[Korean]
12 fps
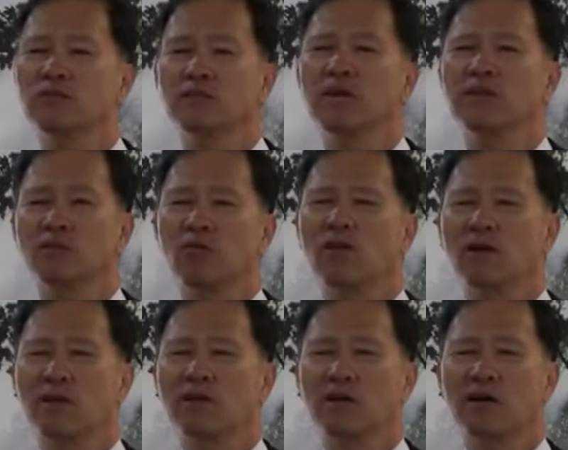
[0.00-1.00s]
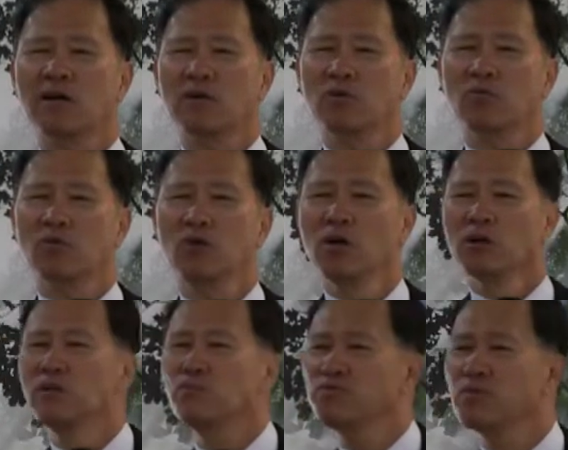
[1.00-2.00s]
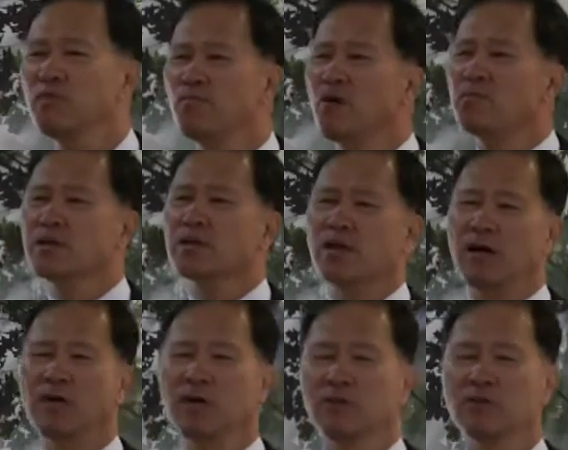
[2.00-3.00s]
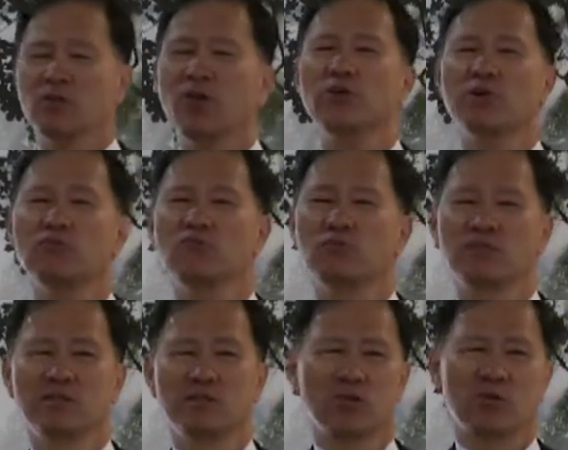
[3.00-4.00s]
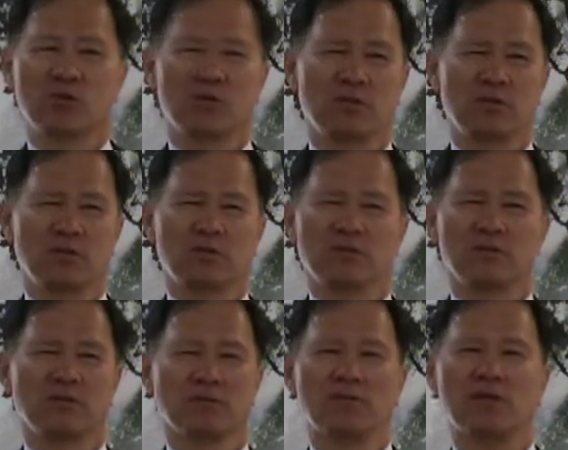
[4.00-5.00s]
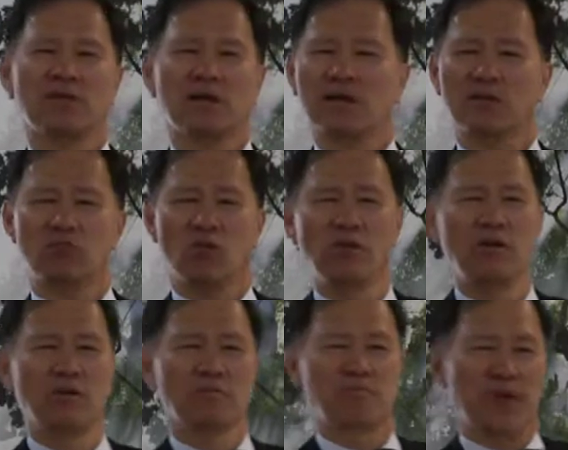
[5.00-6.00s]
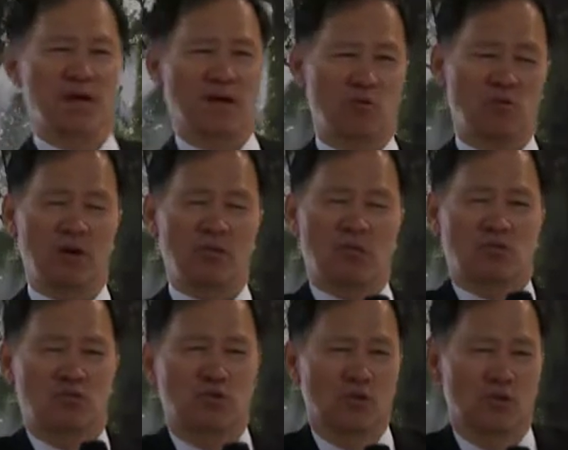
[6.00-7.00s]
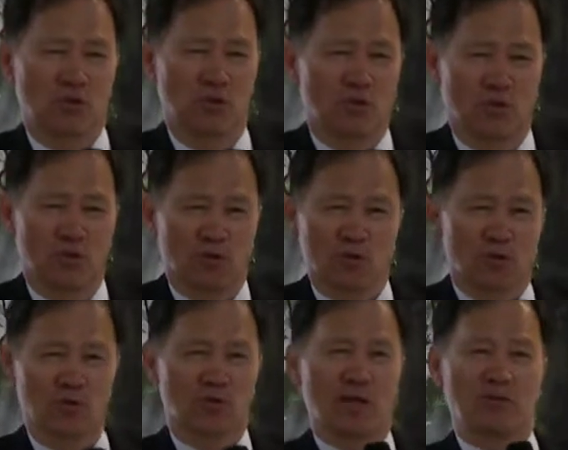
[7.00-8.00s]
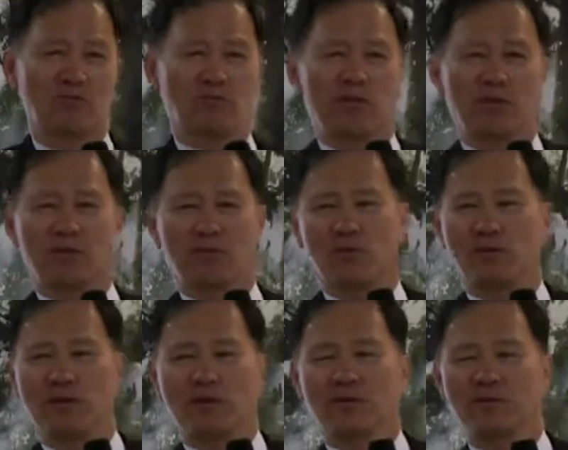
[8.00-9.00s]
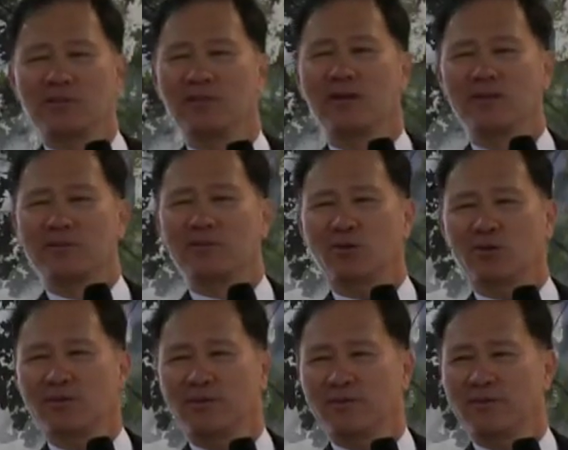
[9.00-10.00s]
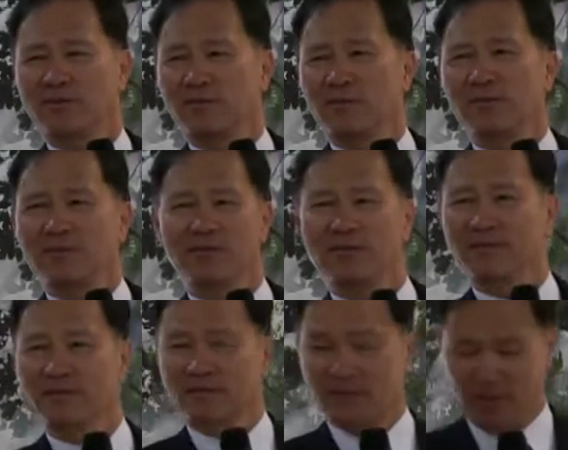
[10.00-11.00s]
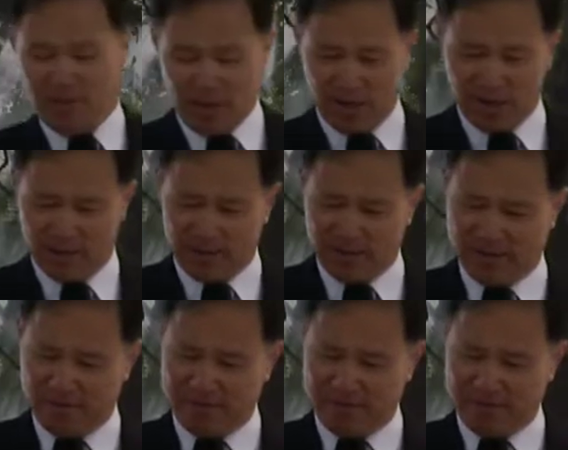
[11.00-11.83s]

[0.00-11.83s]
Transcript: 신앙생활 하다가도. 그 물이 뭡니까? 세상물이죠. 그랬다가도 얼른 빼갖고 와서 주요 용서해 주세요. 이랬죠. 어? 그래 안 그래요?